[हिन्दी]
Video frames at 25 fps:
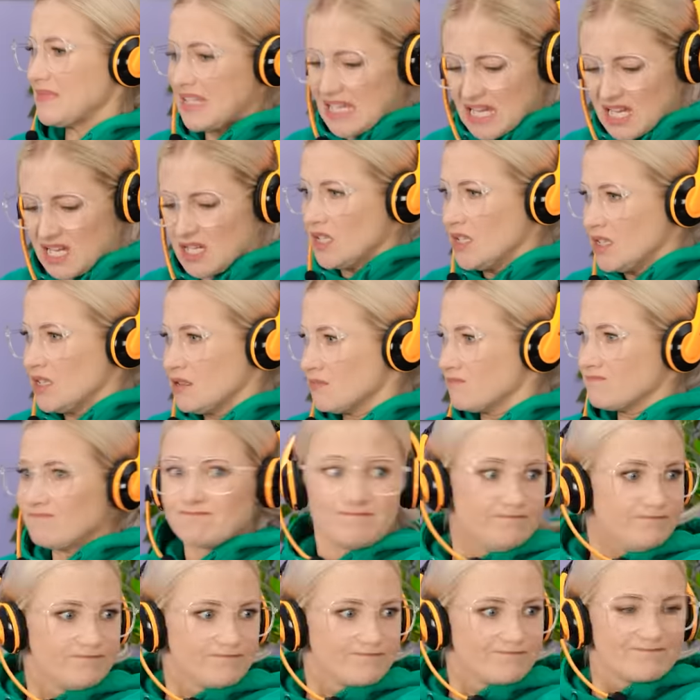ये बहुत
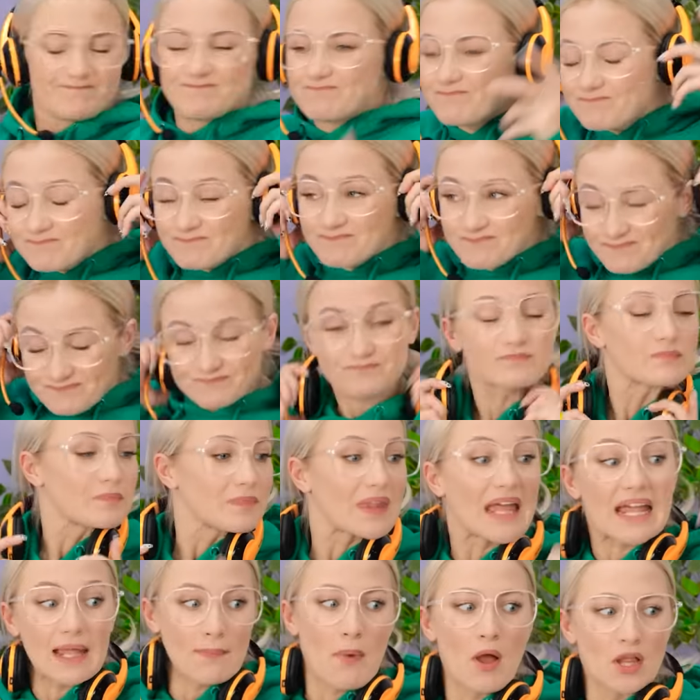बुरा है वो
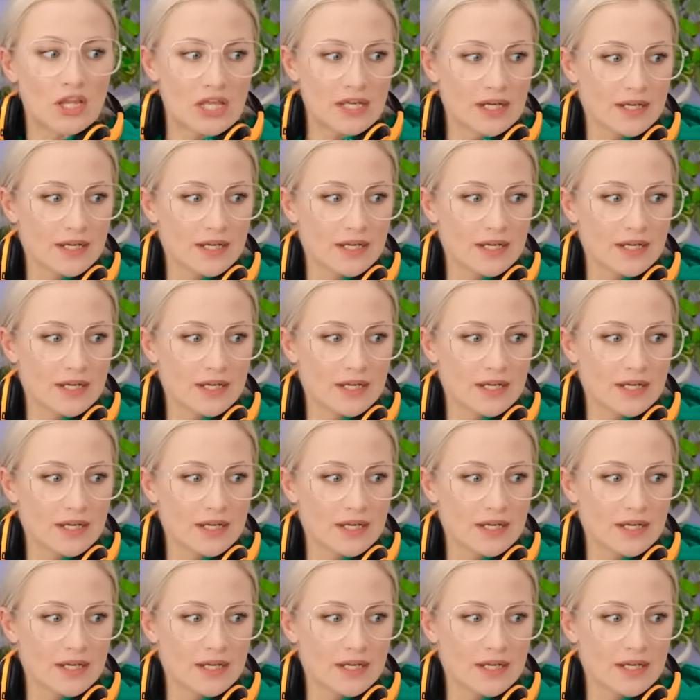मुझे